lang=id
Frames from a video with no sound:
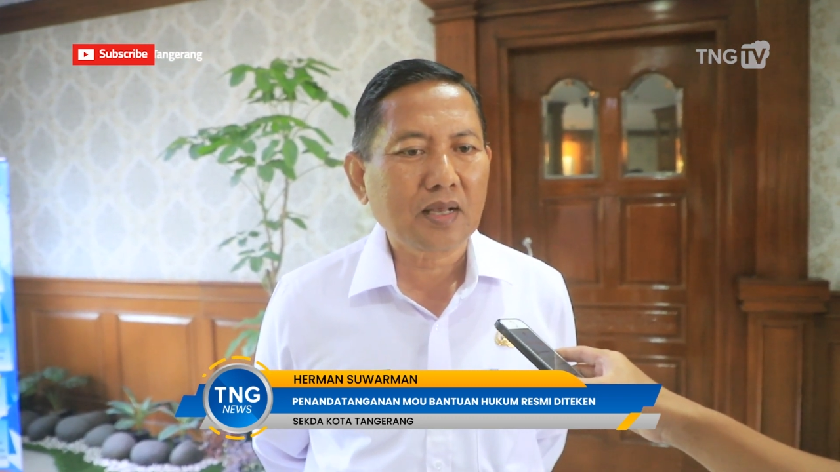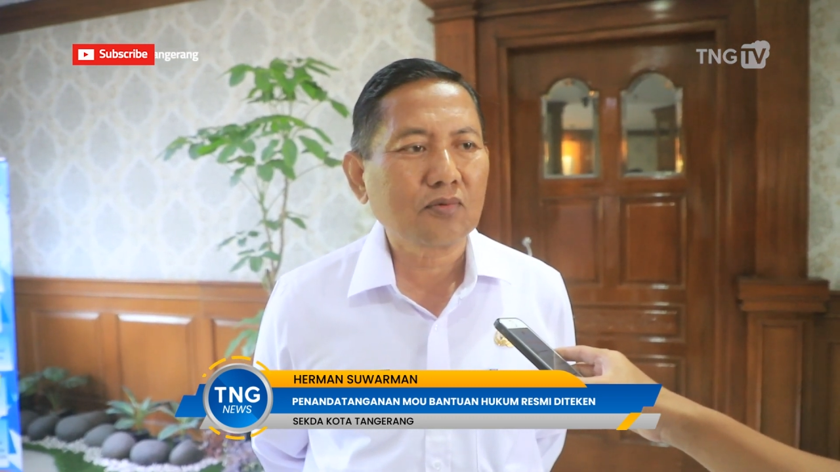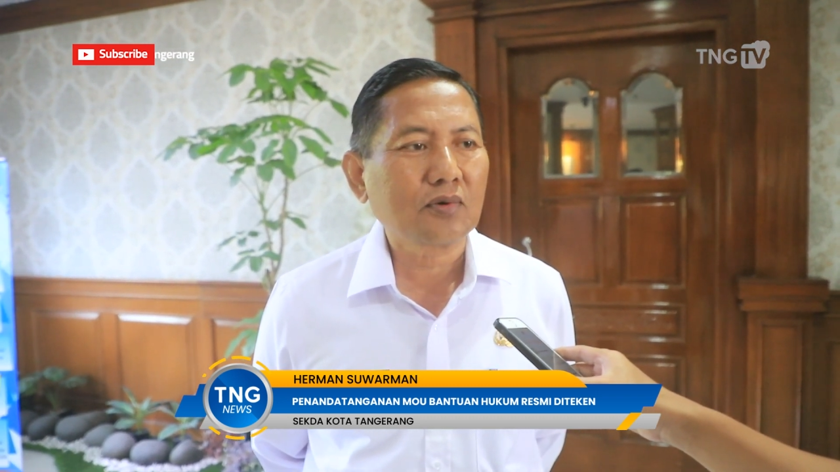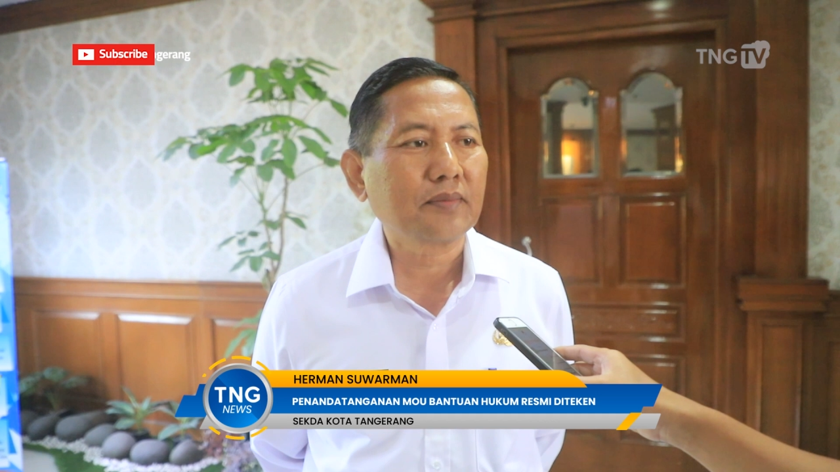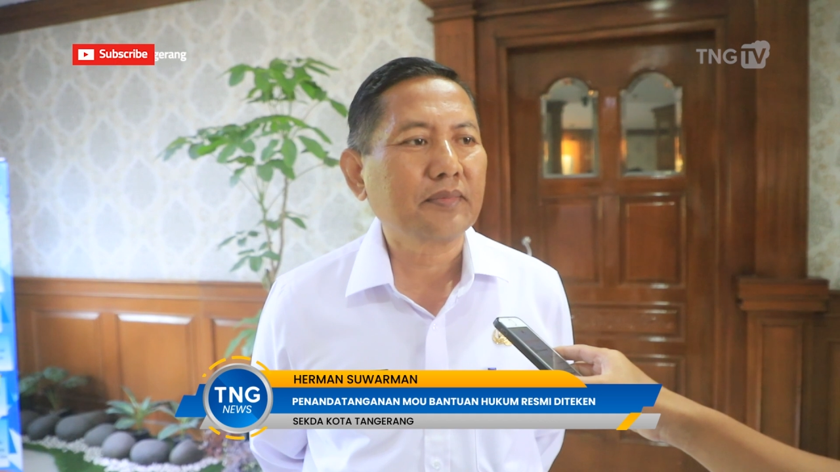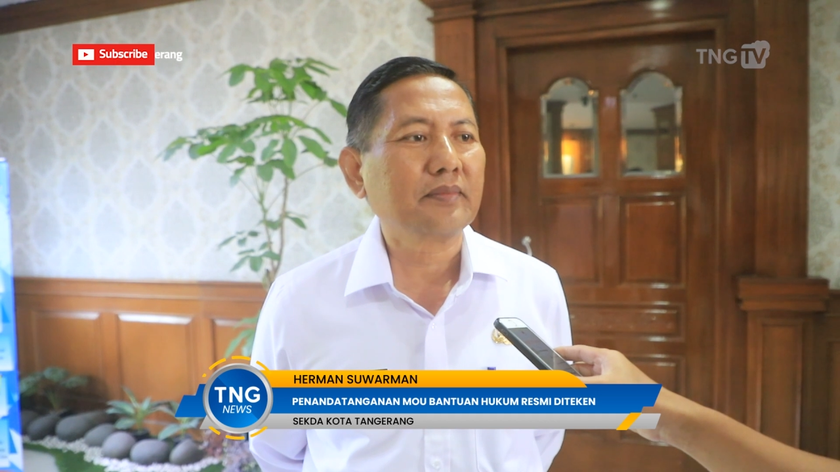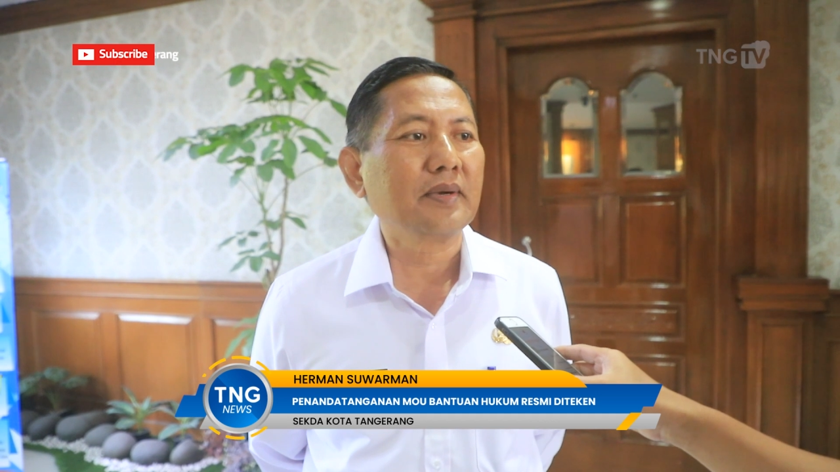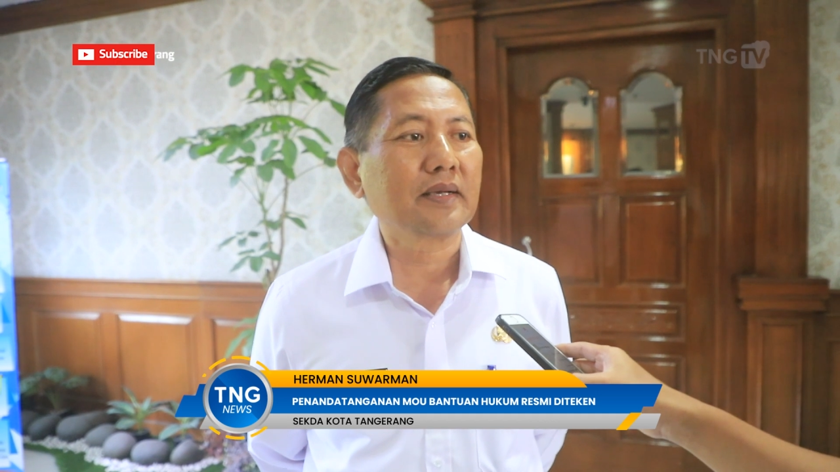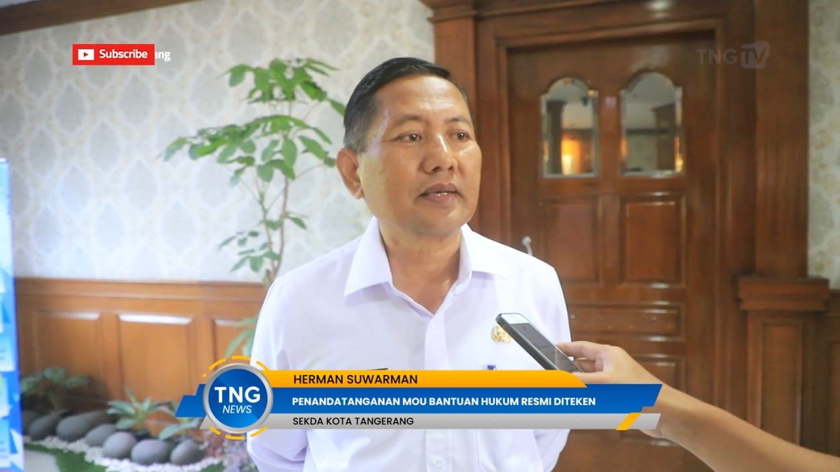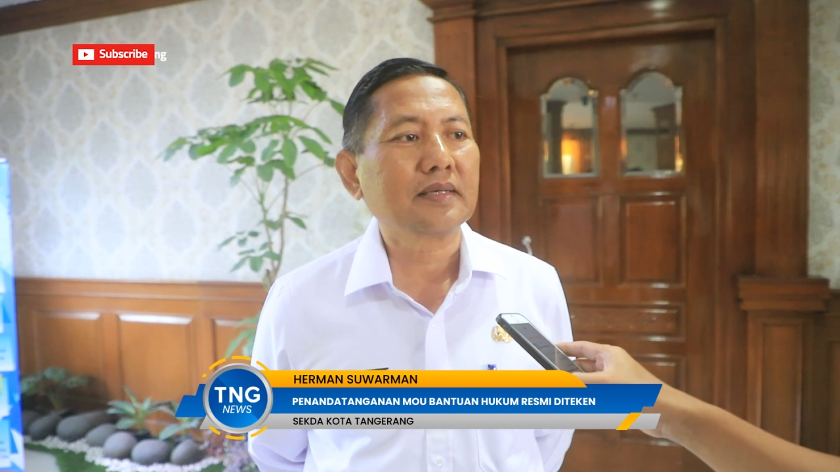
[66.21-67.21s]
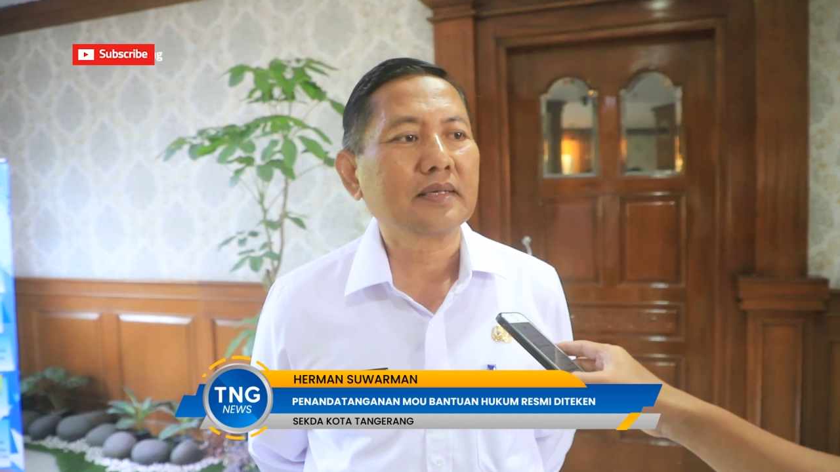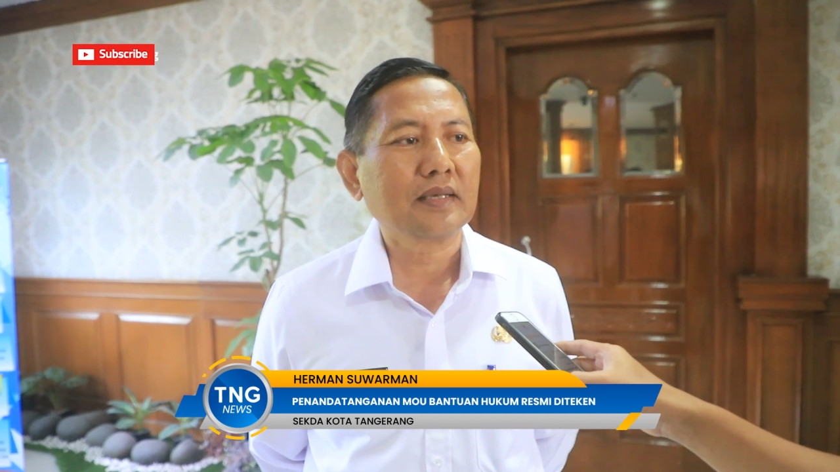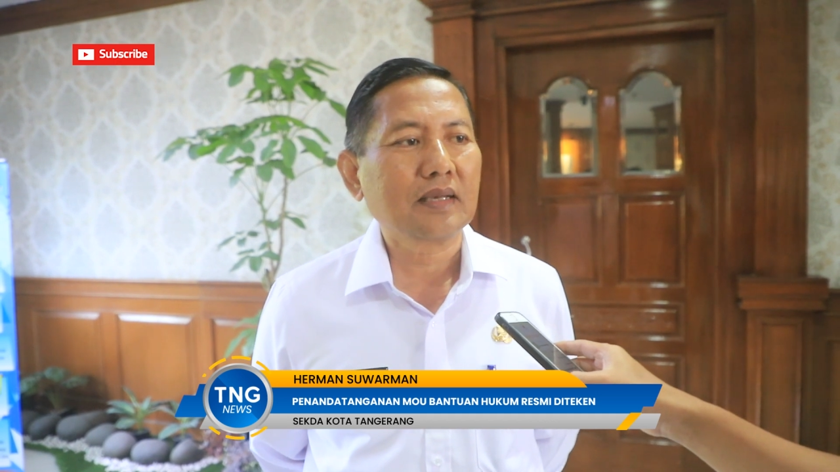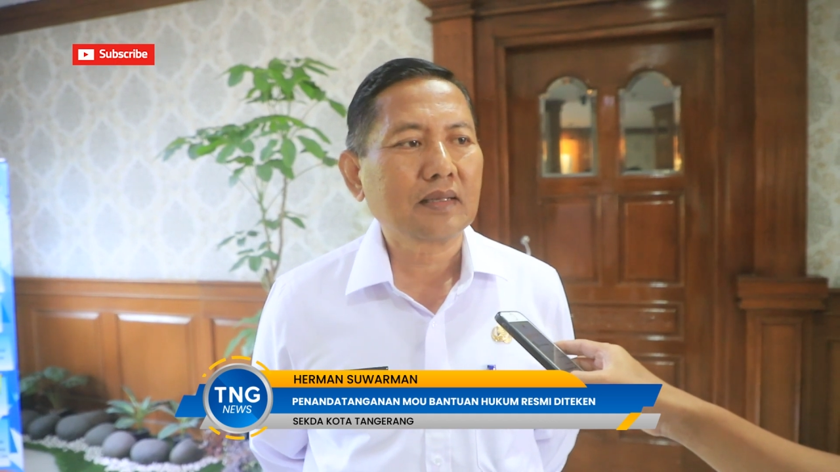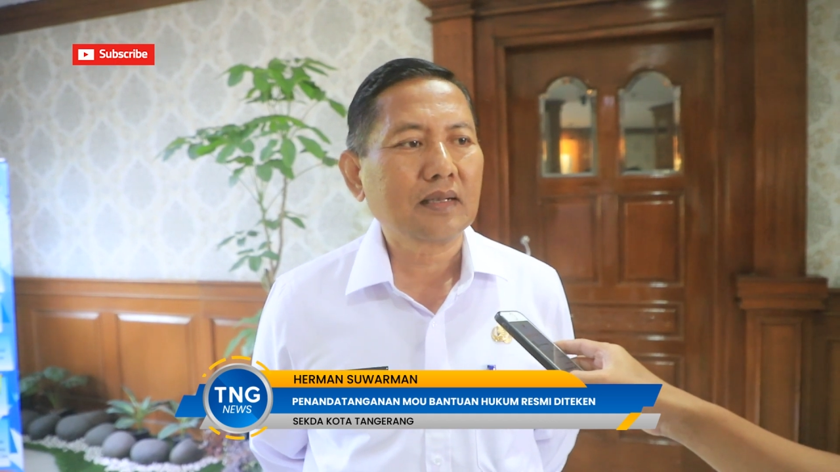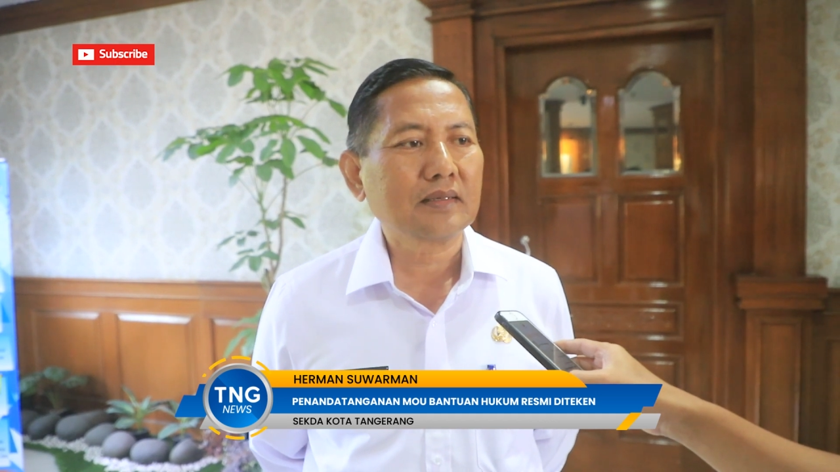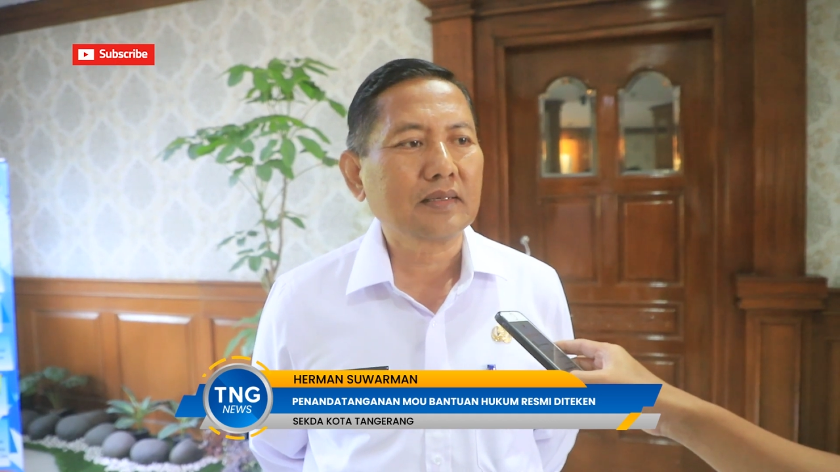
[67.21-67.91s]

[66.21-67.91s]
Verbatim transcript: melakukan berbagai kegiatan